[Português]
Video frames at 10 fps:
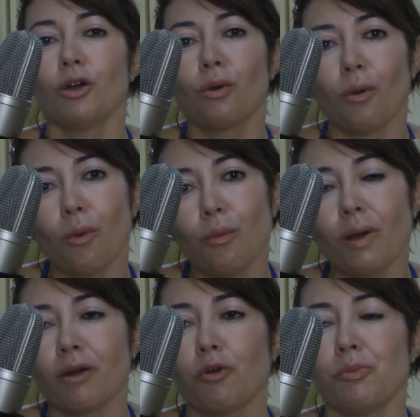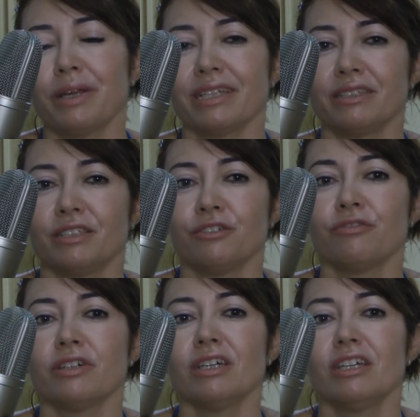com a
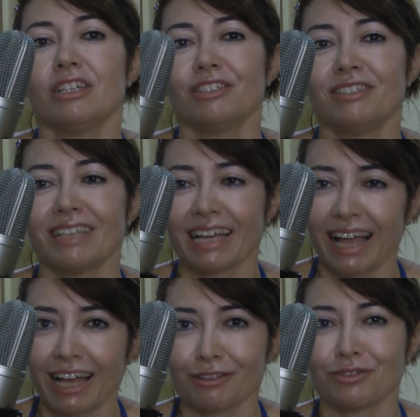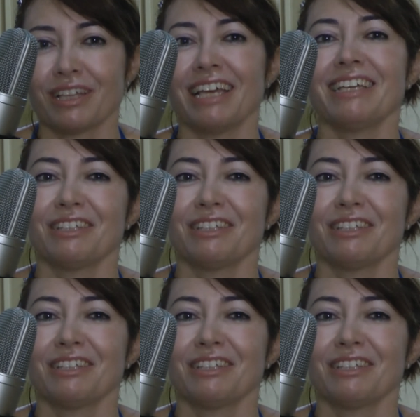cooperativa Desacato, né,